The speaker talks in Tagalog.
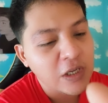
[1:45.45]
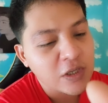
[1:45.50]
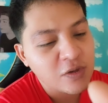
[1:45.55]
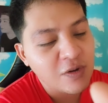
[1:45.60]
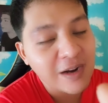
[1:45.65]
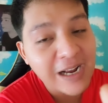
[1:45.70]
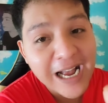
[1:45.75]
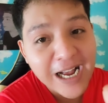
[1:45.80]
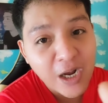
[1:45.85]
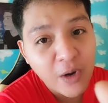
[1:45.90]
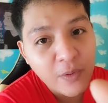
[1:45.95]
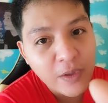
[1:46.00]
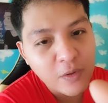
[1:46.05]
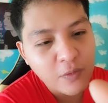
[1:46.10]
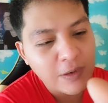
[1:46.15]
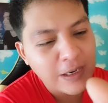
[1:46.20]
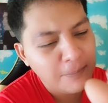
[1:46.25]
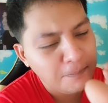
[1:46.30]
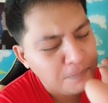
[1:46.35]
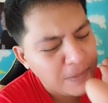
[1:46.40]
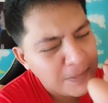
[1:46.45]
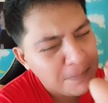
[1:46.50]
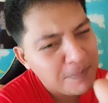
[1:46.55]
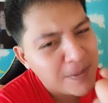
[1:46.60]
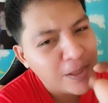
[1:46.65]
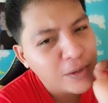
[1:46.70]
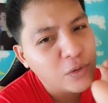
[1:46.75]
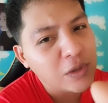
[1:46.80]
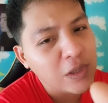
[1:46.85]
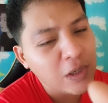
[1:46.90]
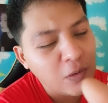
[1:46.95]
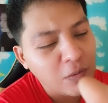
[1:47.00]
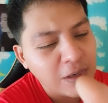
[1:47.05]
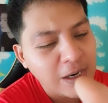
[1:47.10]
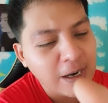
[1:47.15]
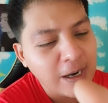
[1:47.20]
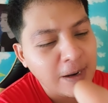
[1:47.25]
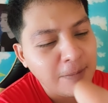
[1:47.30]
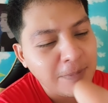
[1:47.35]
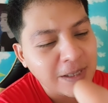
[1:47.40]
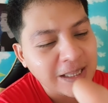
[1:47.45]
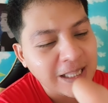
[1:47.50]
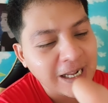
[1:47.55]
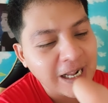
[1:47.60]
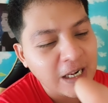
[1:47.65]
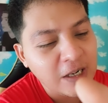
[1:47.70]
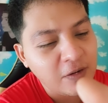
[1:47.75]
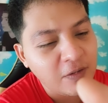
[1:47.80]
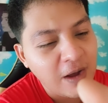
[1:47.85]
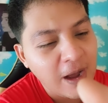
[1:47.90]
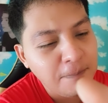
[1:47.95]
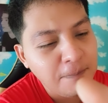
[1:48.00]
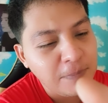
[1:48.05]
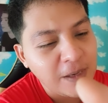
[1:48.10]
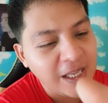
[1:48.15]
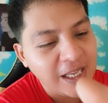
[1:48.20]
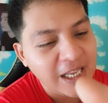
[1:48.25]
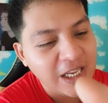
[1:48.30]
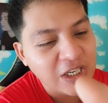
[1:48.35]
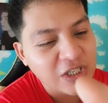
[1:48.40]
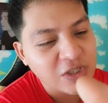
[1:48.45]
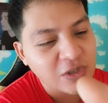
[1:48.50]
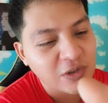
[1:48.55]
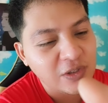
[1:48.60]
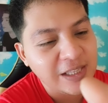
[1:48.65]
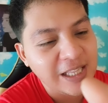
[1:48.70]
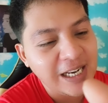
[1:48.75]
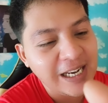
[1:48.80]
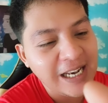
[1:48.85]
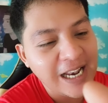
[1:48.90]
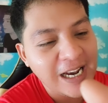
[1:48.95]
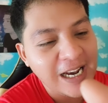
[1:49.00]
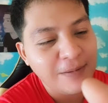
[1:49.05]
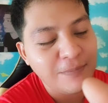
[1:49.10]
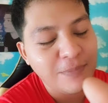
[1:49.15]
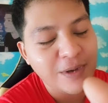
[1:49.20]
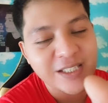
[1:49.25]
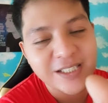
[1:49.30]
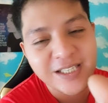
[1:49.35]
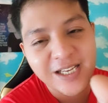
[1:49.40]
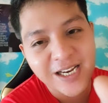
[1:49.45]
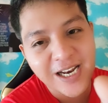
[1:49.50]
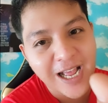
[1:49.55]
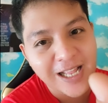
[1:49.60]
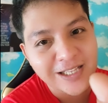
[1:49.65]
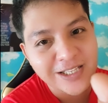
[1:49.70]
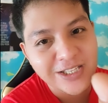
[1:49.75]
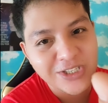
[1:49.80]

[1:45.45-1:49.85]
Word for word: So ang gagawin ko lang, pipindutin ko lang na matagal yung application, then lalabas dyan,